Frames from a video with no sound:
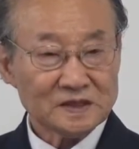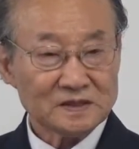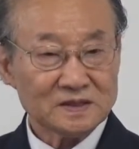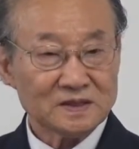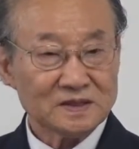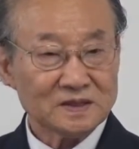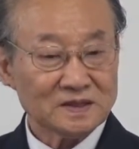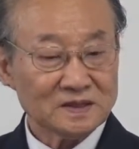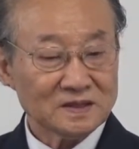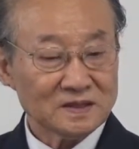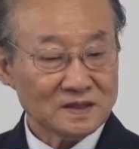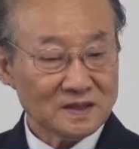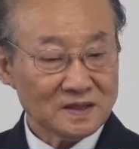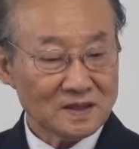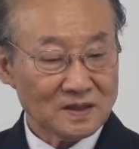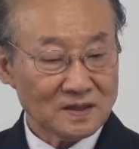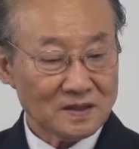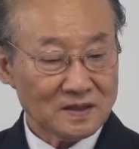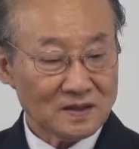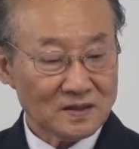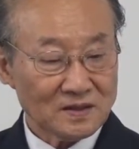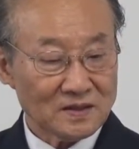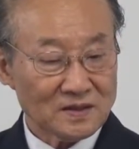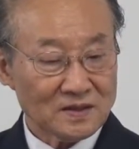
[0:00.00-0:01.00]
저는
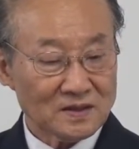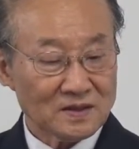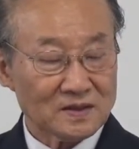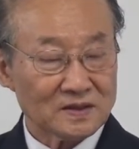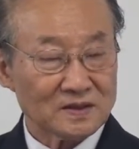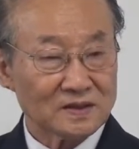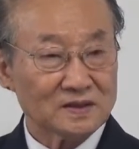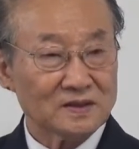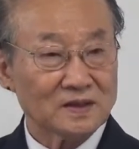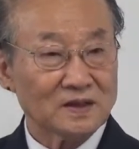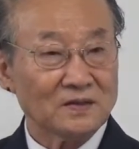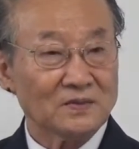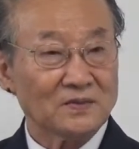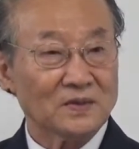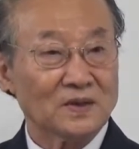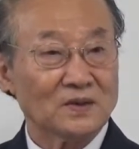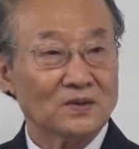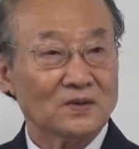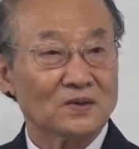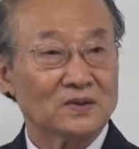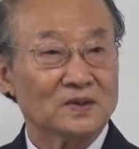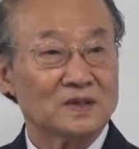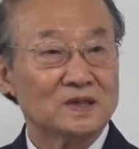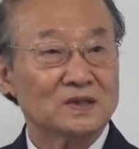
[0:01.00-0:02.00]

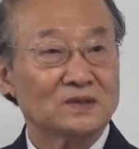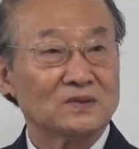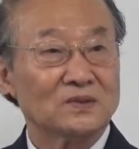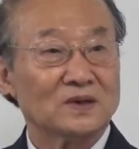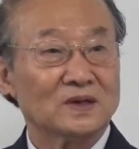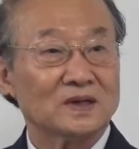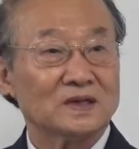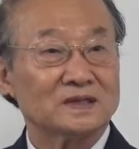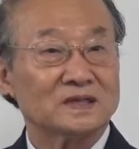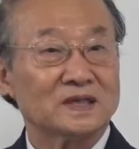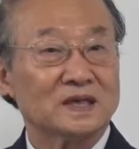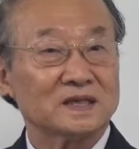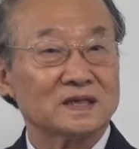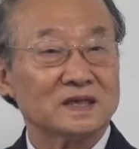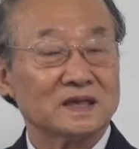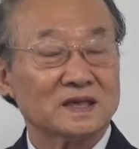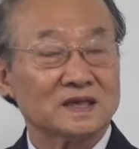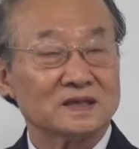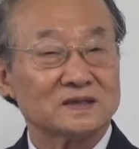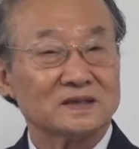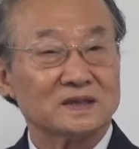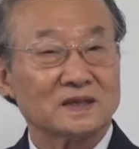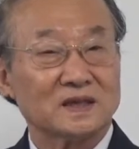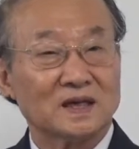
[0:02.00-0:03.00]
그야말로 기도가
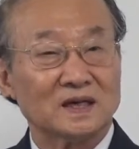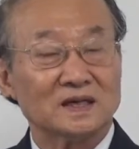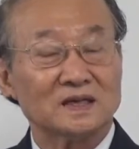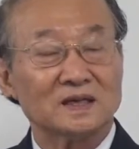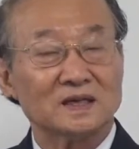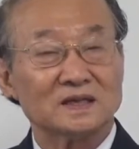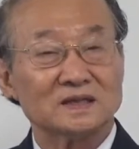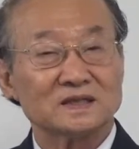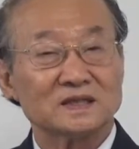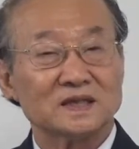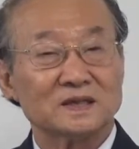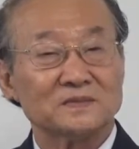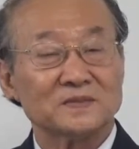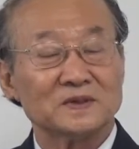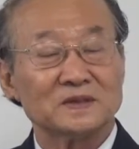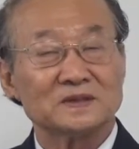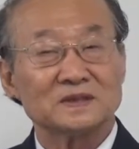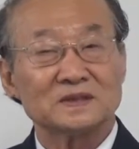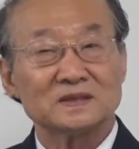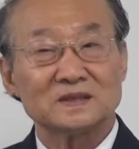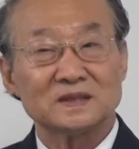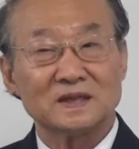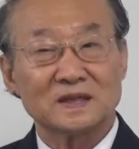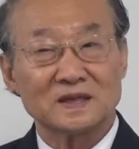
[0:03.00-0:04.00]
세상에서 가장
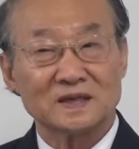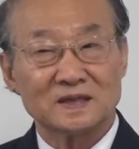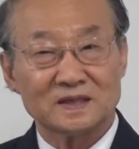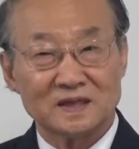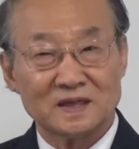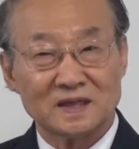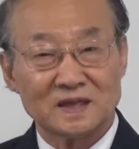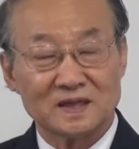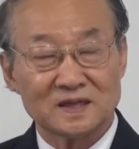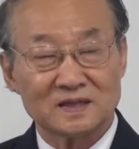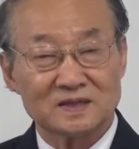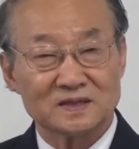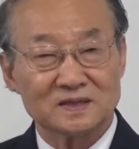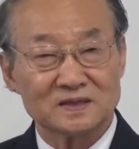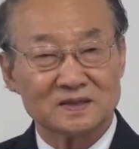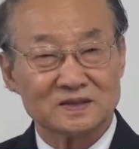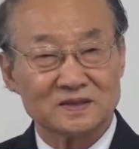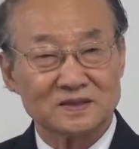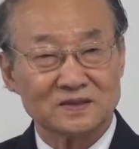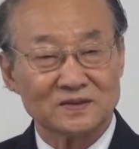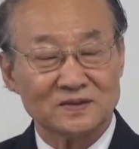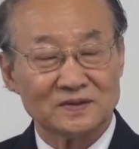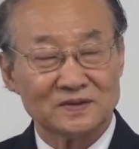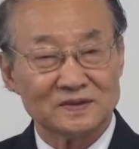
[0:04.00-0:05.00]
재미있었을 때가
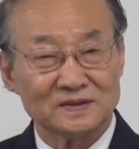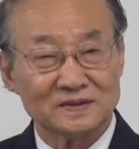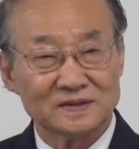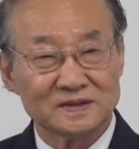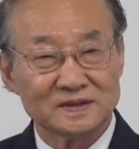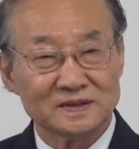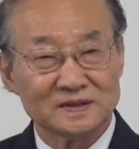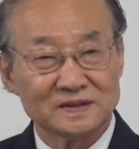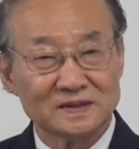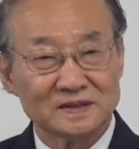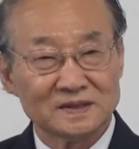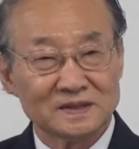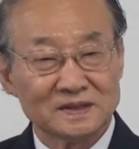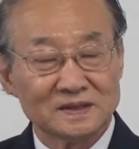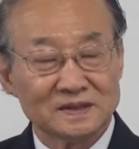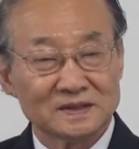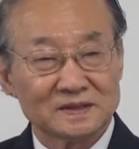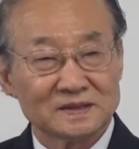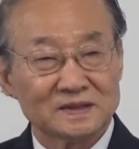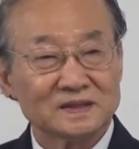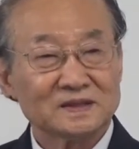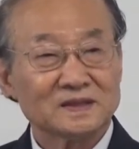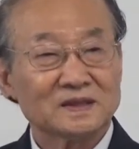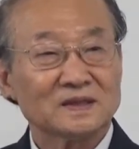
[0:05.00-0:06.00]
있었어요.
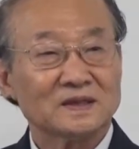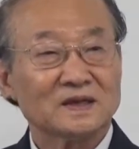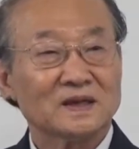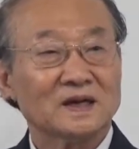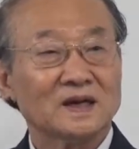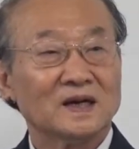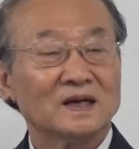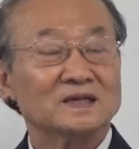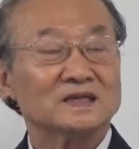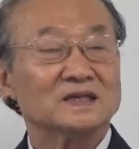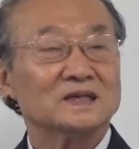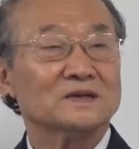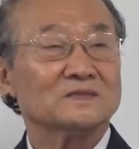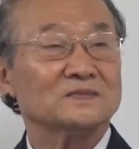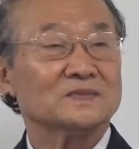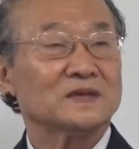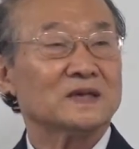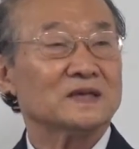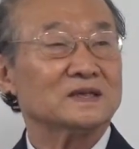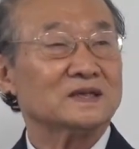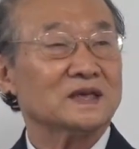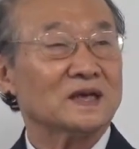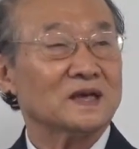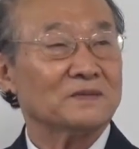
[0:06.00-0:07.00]
그때는 한참
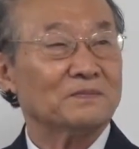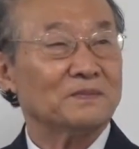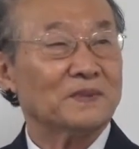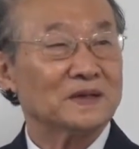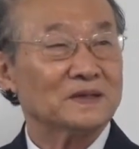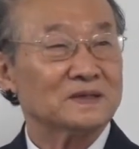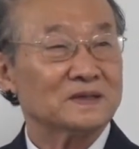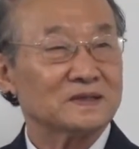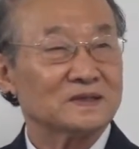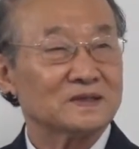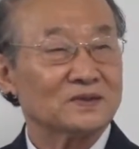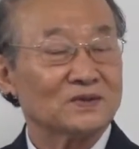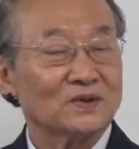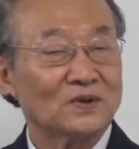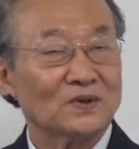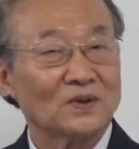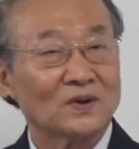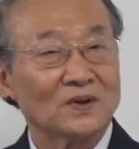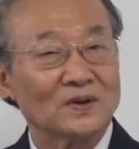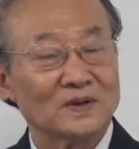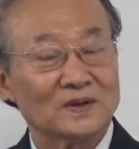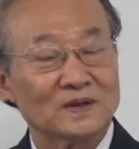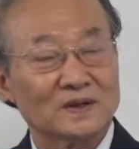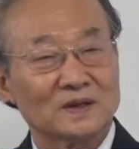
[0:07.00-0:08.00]
세상에
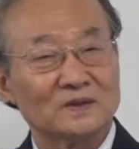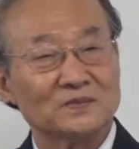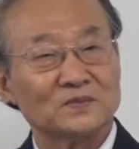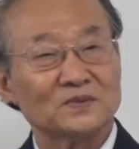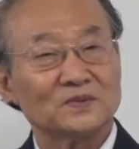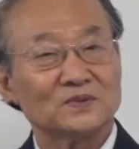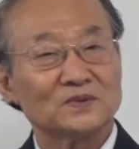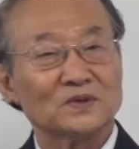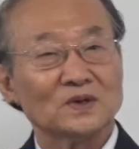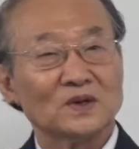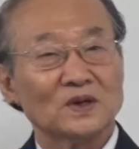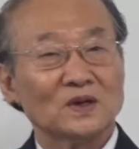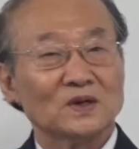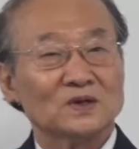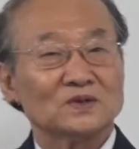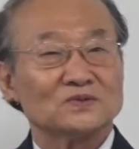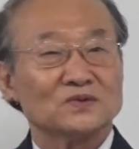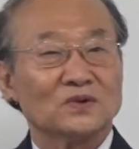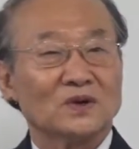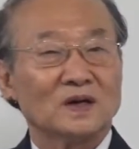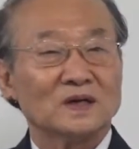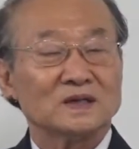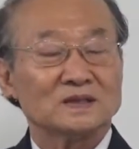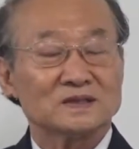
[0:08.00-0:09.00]
빠져서 너무
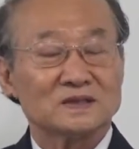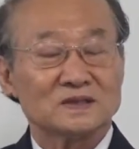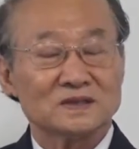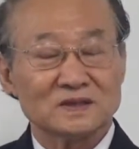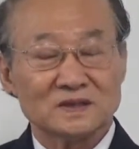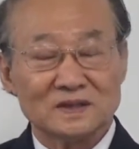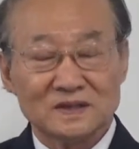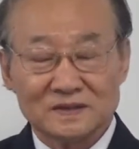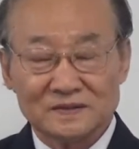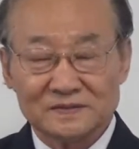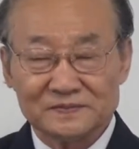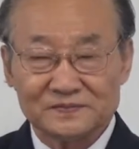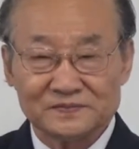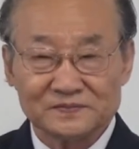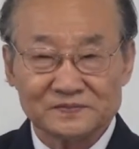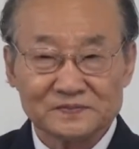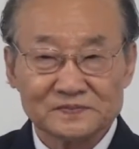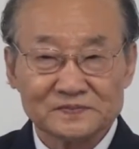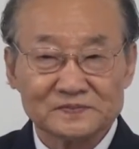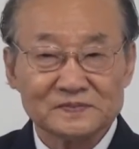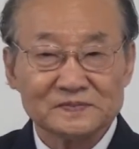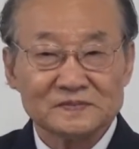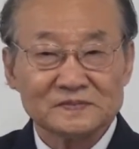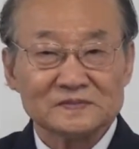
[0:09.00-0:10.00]
좋았어.
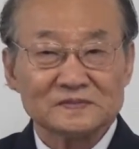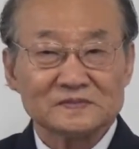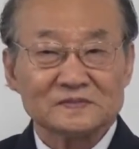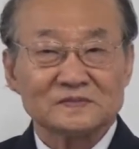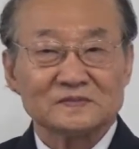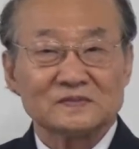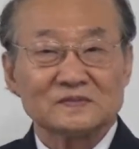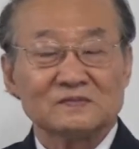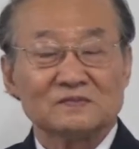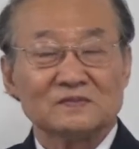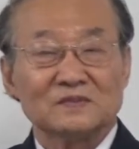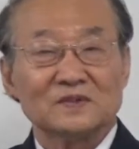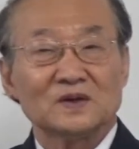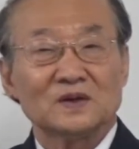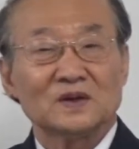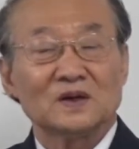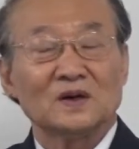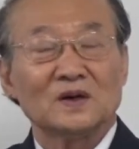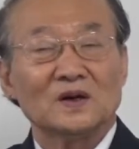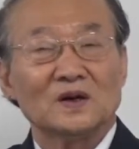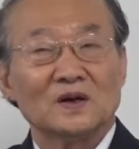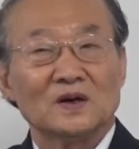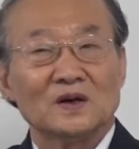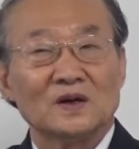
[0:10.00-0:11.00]

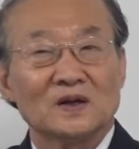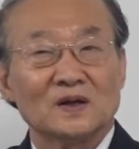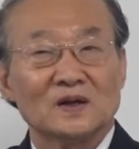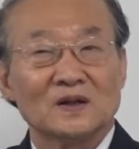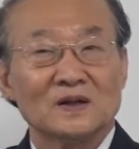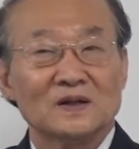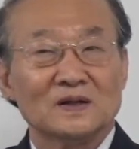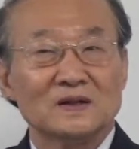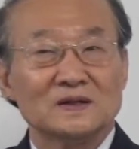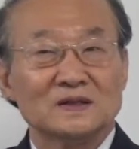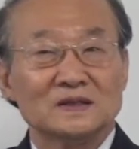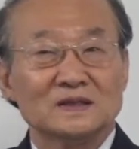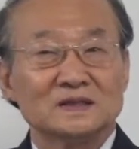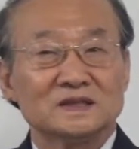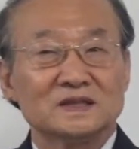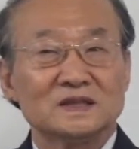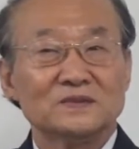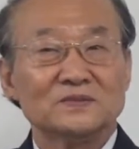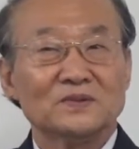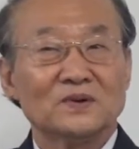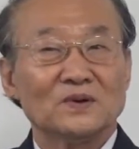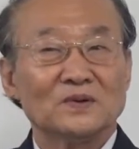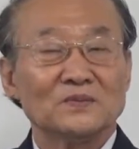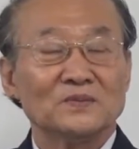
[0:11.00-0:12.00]
뭐,
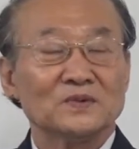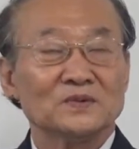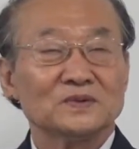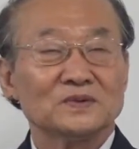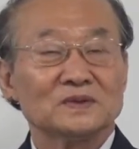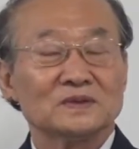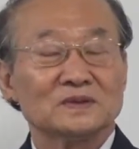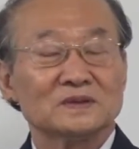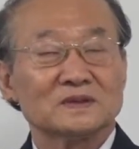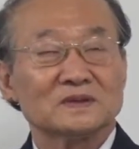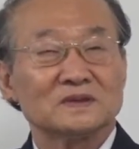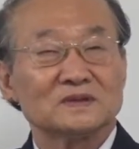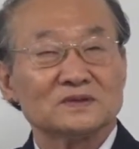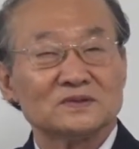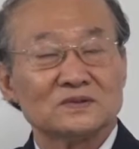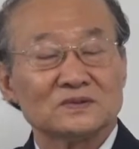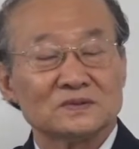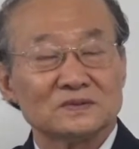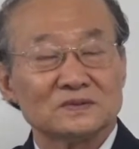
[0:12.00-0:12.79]
집에 오면